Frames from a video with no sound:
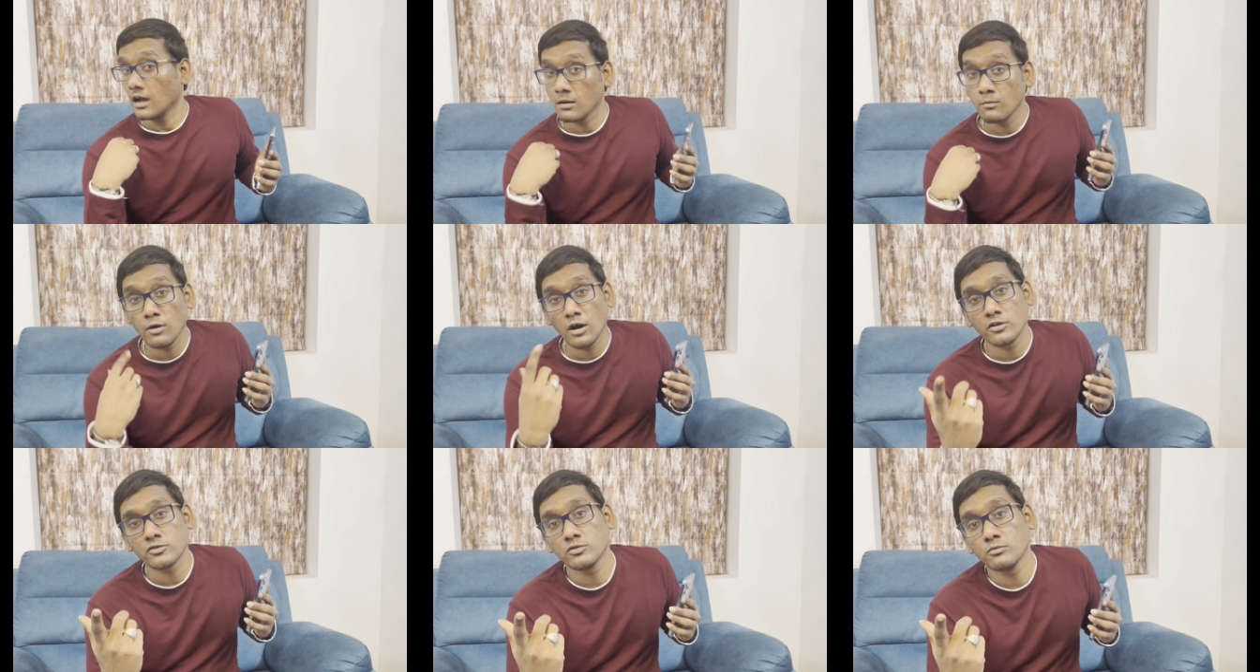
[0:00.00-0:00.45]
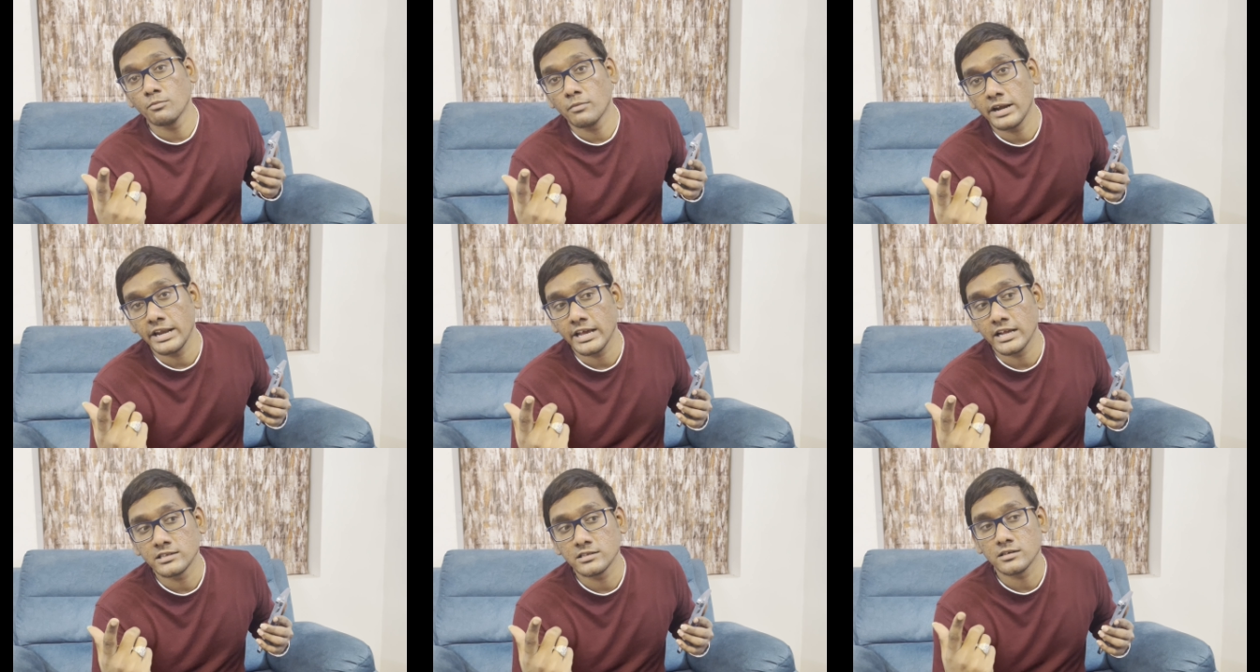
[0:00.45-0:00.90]
அன்பாக்ஸும்
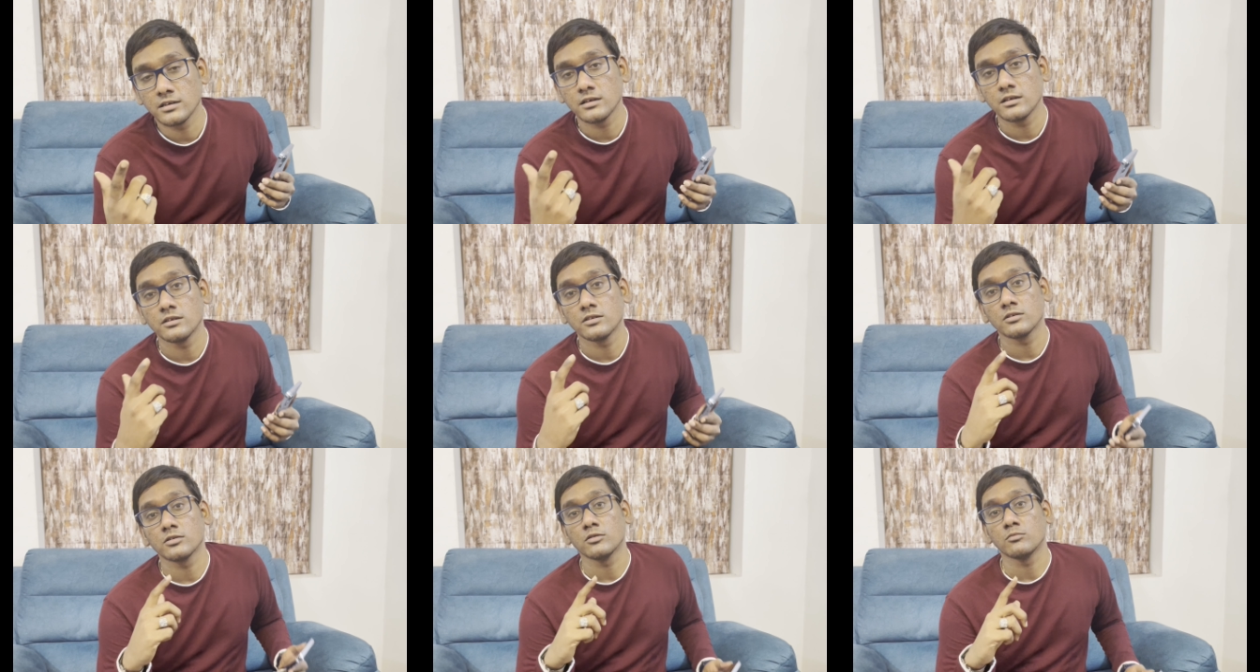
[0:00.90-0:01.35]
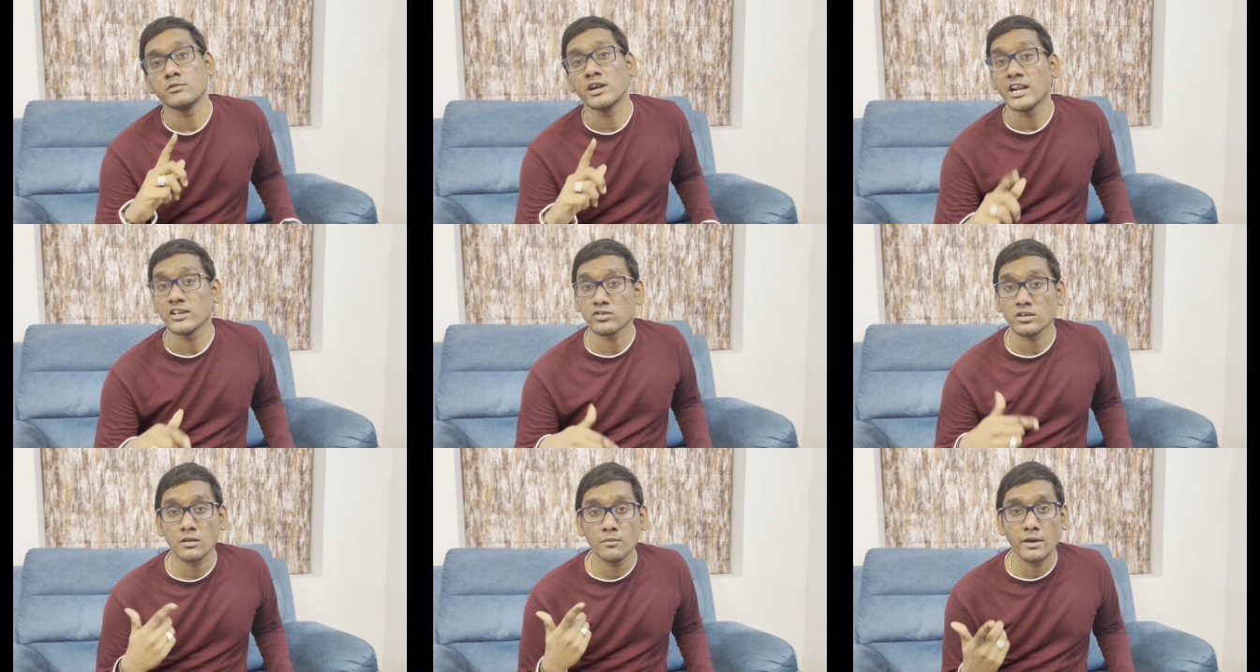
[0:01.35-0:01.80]
பண்ணியாச்சு ஸோ
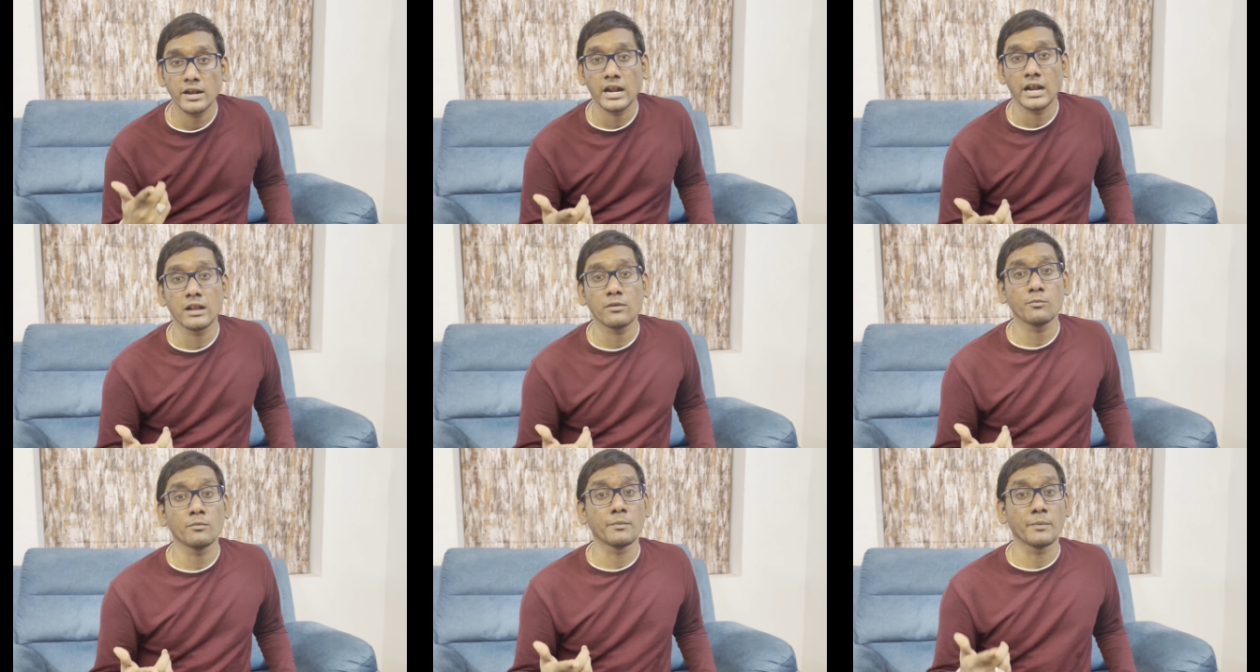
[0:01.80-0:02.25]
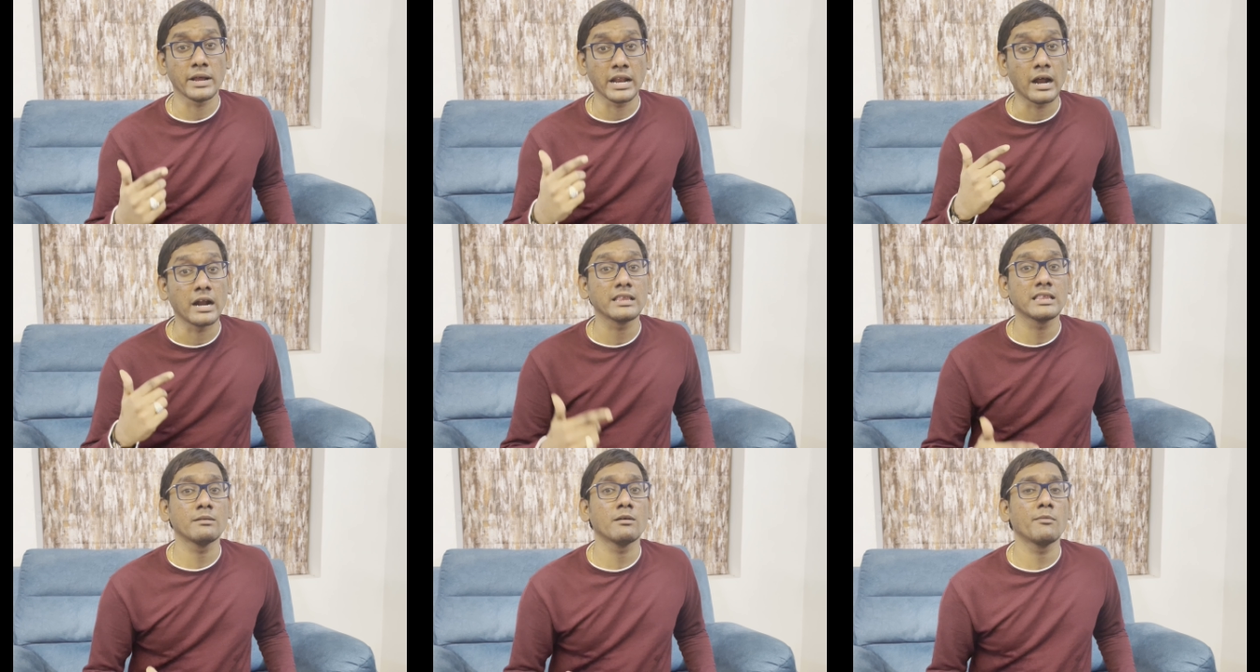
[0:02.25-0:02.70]
முன்னாடியே சொன்ன மாதிரி நான் இப்போ
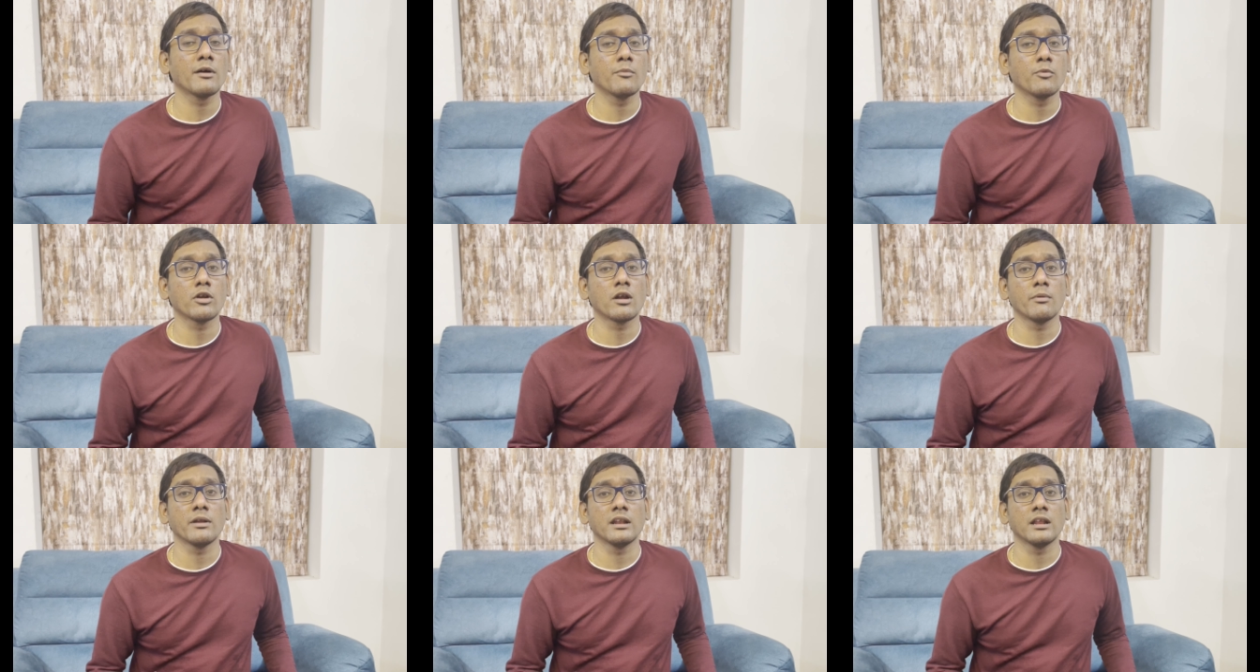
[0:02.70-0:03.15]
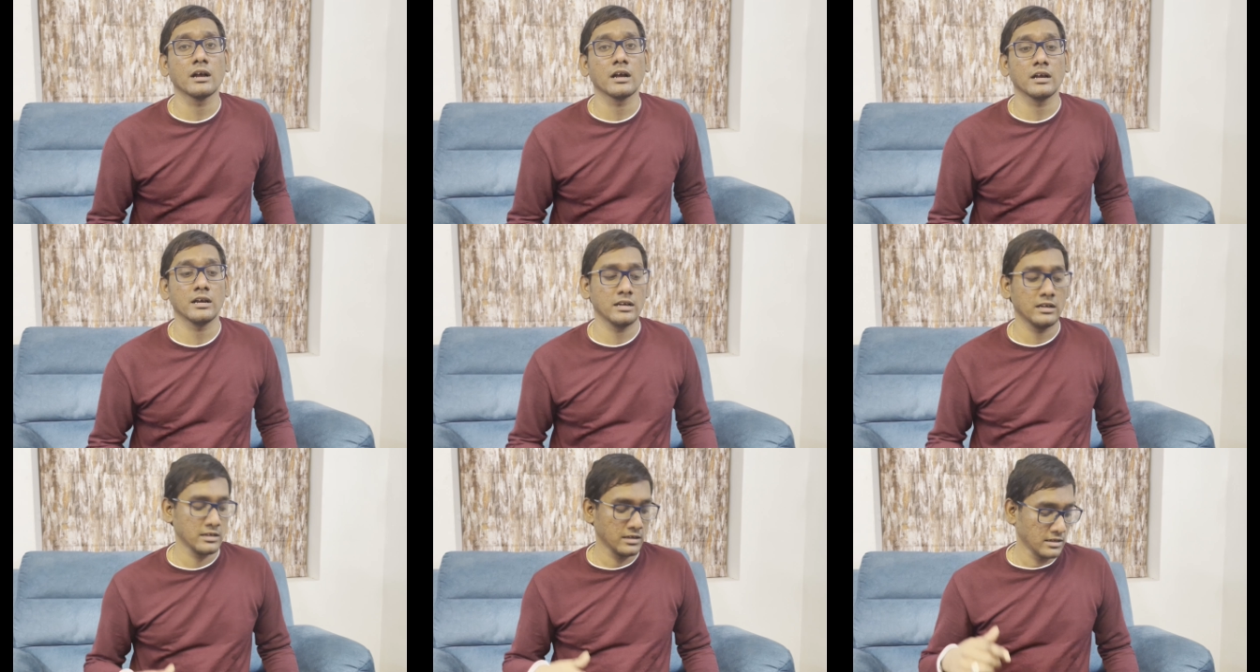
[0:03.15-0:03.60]
அடுத்து நான் பார்க்க போகிறோம்
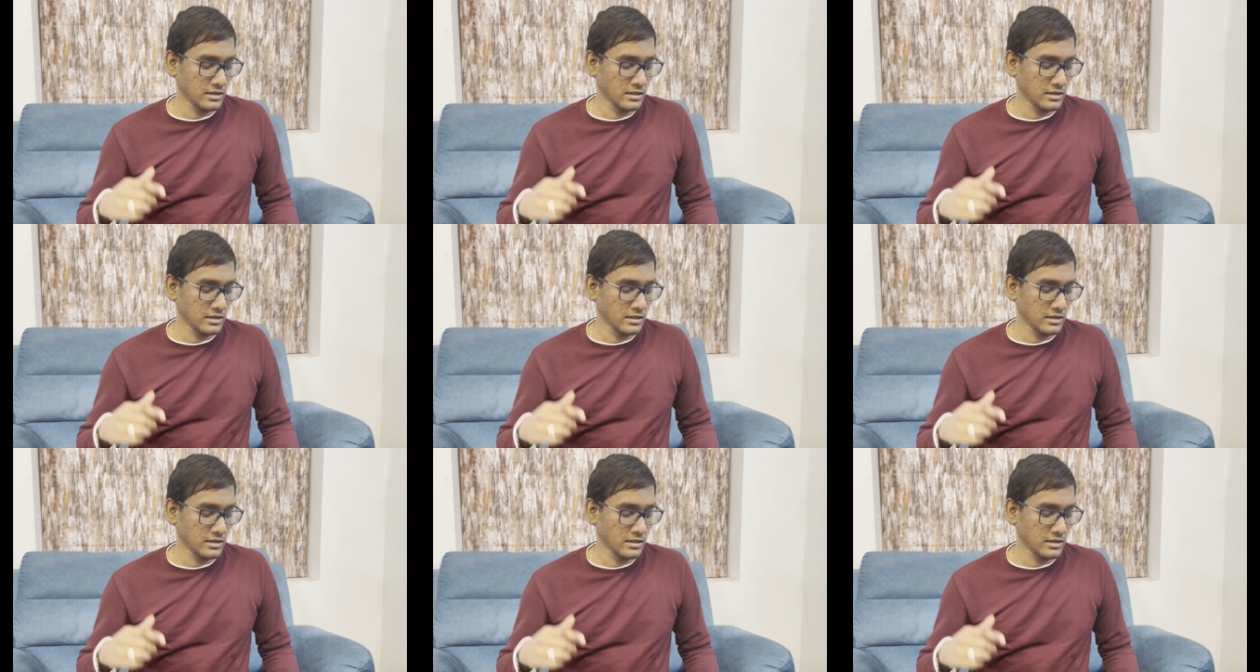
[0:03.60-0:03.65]
அப்படின்னாக்கா